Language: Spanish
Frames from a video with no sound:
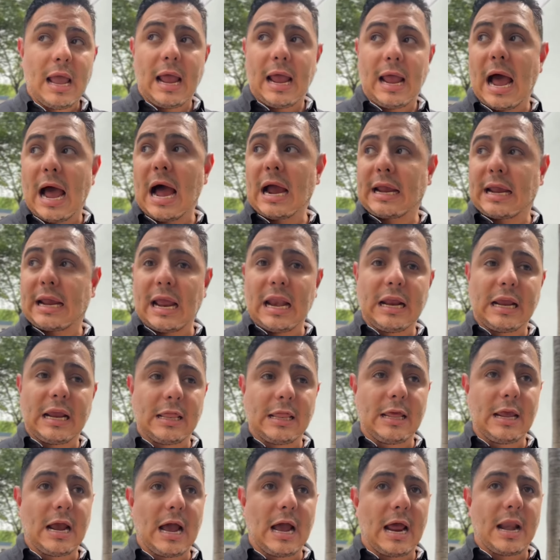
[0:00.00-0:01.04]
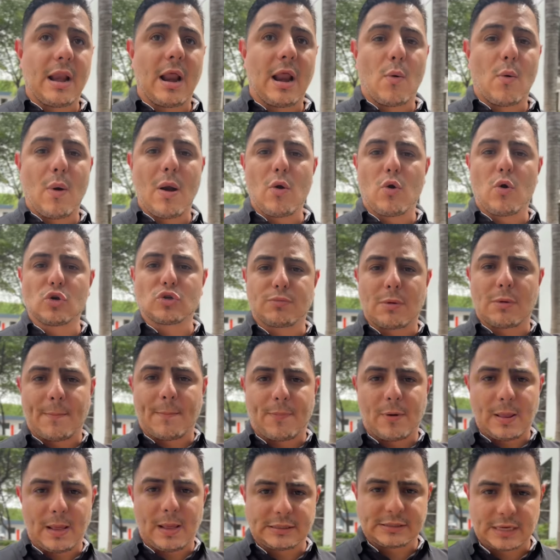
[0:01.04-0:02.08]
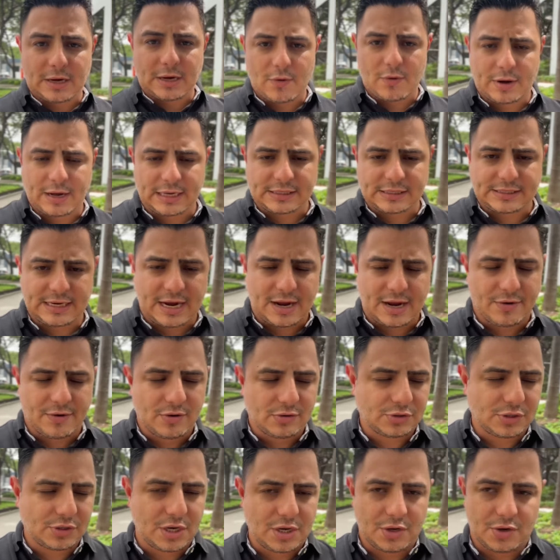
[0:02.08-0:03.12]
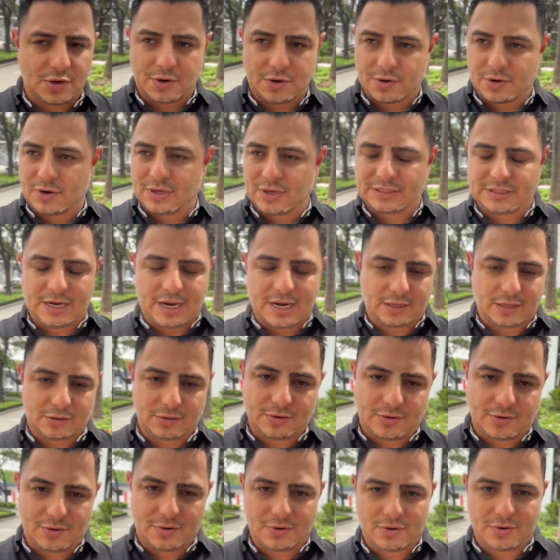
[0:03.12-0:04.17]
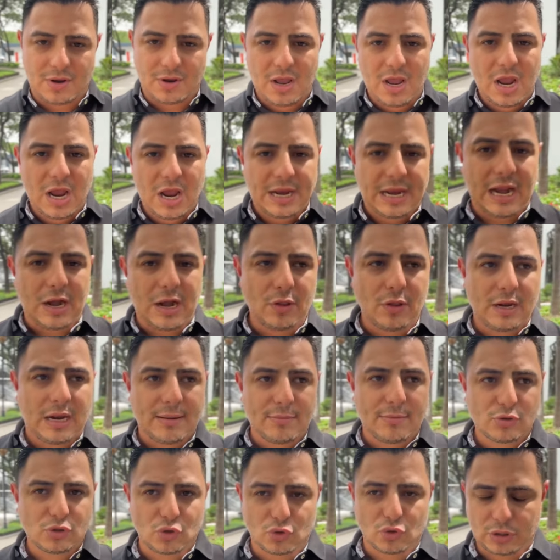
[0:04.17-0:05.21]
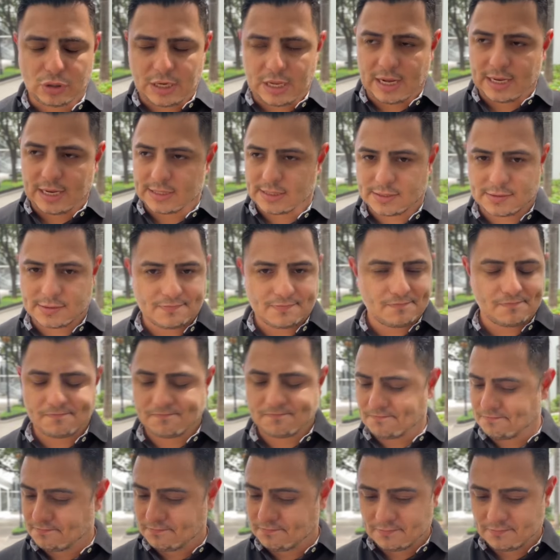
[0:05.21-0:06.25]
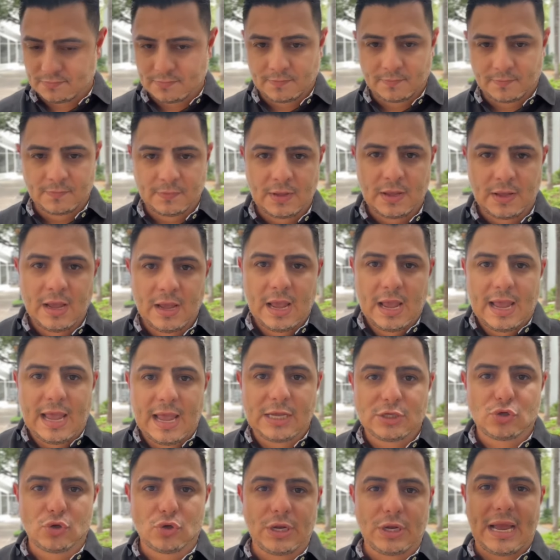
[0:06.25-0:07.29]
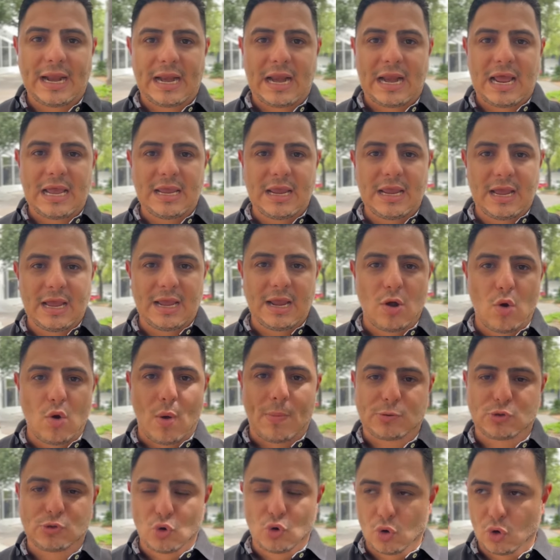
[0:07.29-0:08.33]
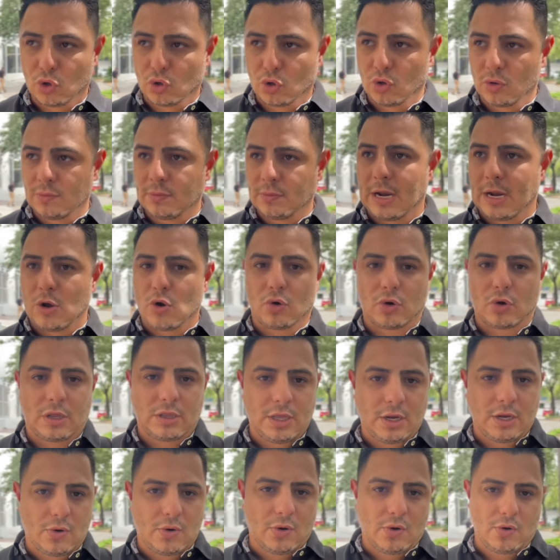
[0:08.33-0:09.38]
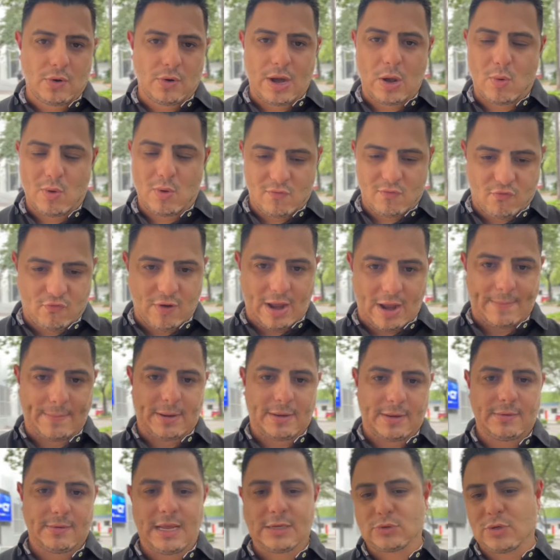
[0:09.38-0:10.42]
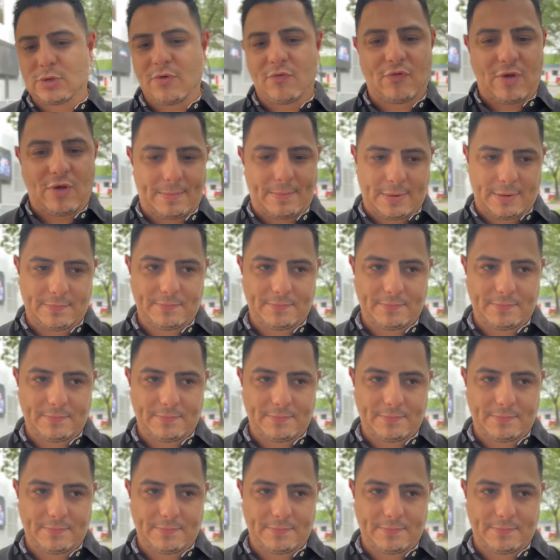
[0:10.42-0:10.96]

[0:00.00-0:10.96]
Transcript: aquel que diga, Nahuel Guzmán puede hacer lo que sea. No, señor, no es cierto. No, no, no. Ya no digamos tonterías. Eso ya raya en lo absurdo, en lo ridículo, en lo infame. Es infame.